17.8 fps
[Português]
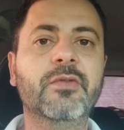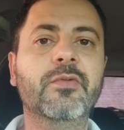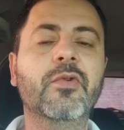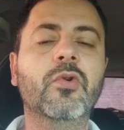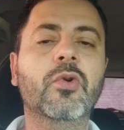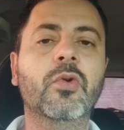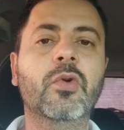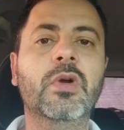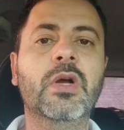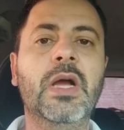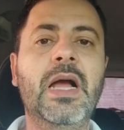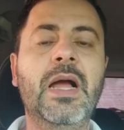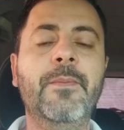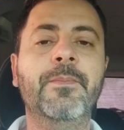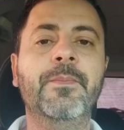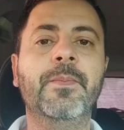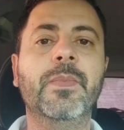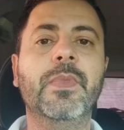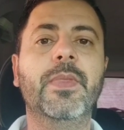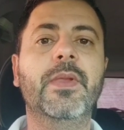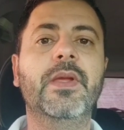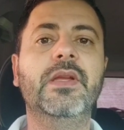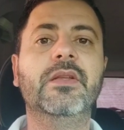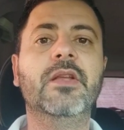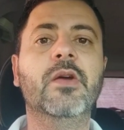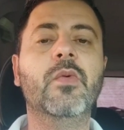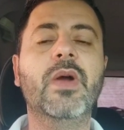Eu vou colocar
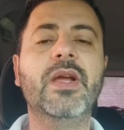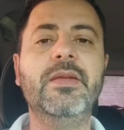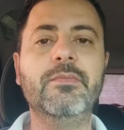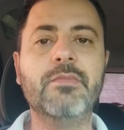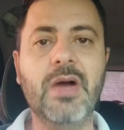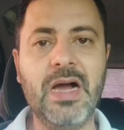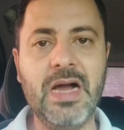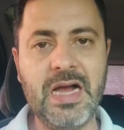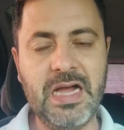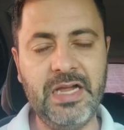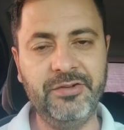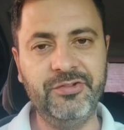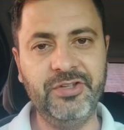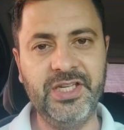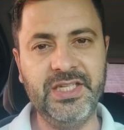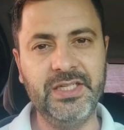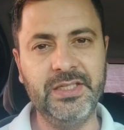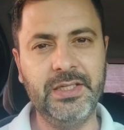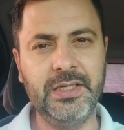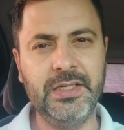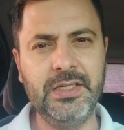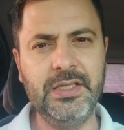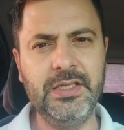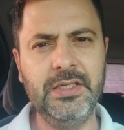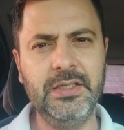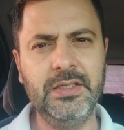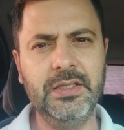então a imagem
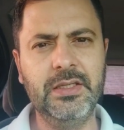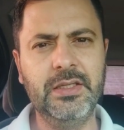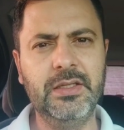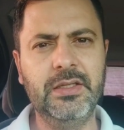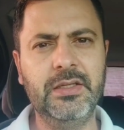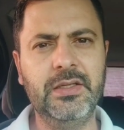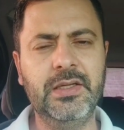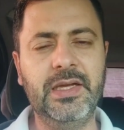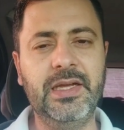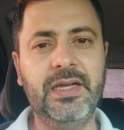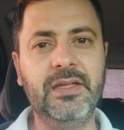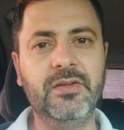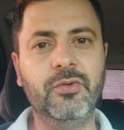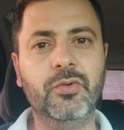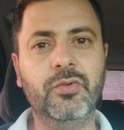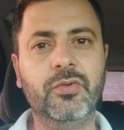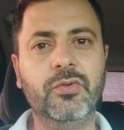aqui é, do,